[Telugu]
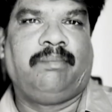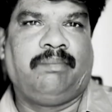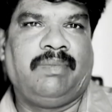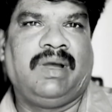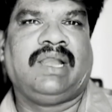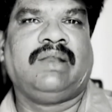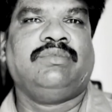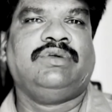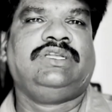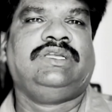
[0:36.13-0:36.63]

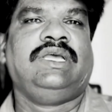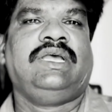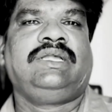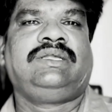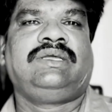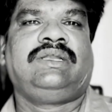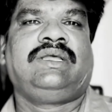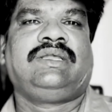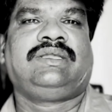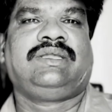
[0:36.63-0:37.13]
మనము
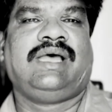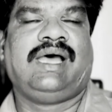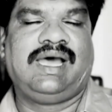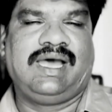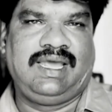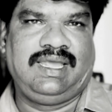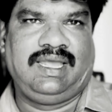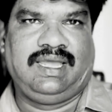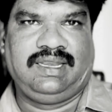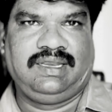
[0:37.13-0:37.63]
చేసిన
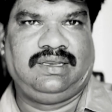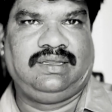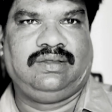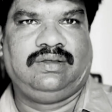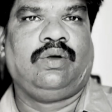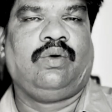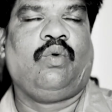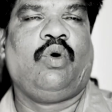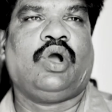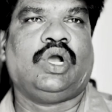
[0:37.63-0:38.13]
సహాయాన్ని
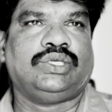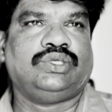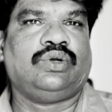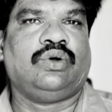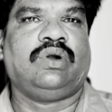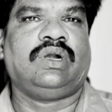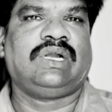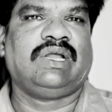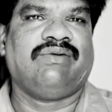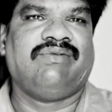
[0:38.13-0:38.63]
ఒక
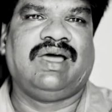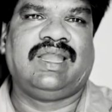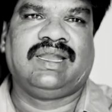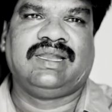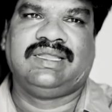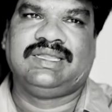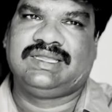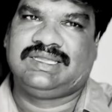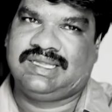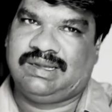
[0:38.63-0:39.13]
చోట
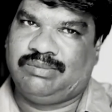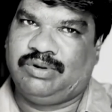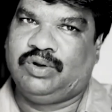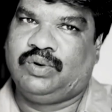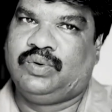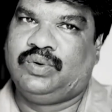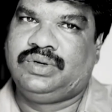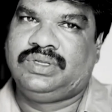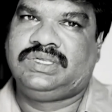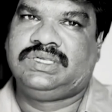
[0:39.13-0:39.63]
వాళ్ళను
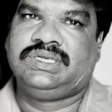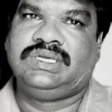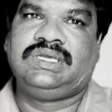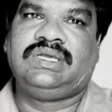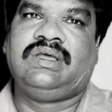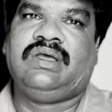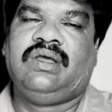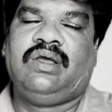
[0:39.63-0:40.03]
సమకూర్చి